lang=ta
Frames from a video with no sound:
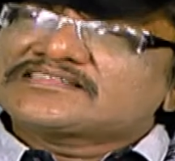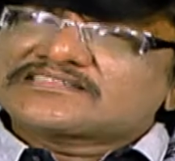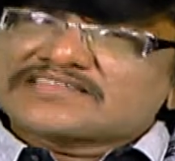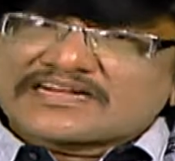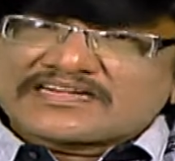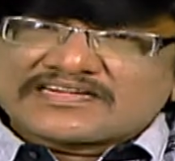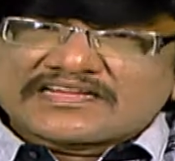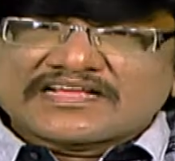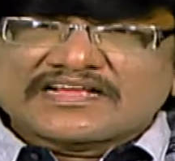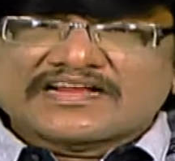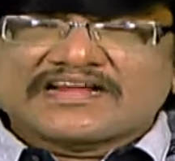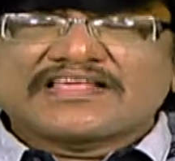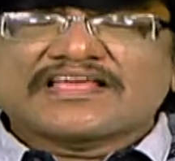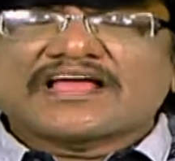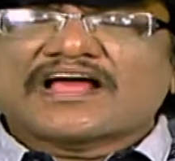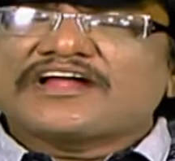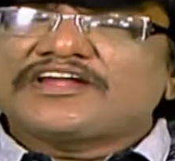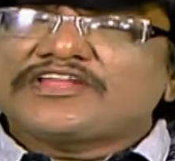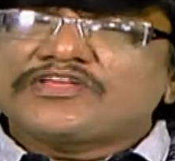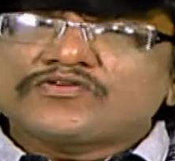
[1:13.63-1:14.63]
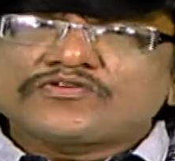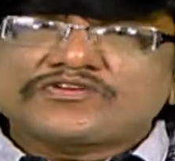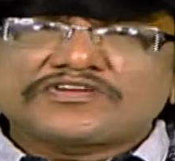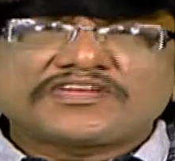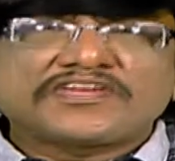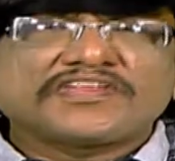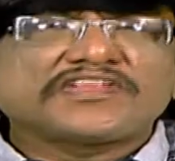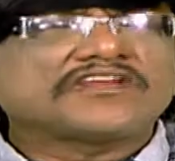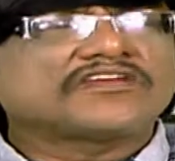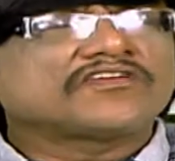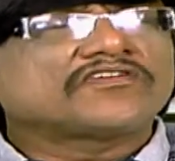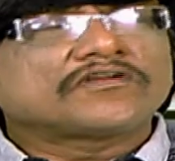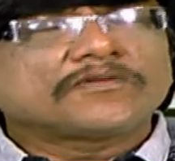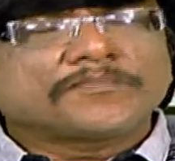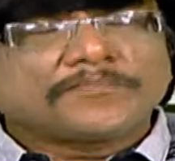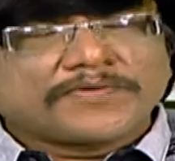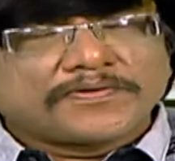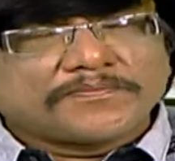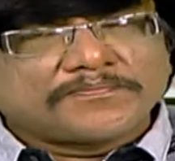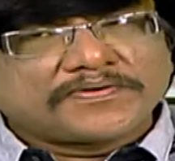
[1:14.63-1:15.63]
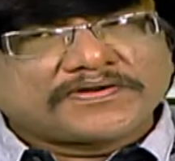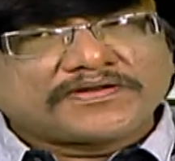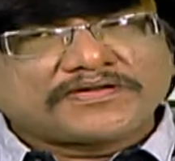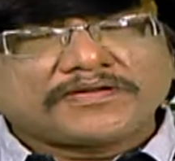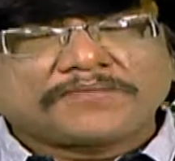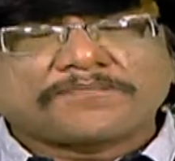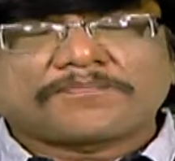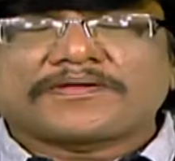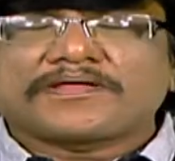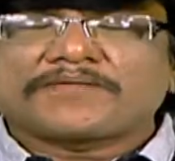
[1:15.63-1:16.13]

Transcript: சட்டங்களை அடியொற்றி இன்றும் பின்பற்றி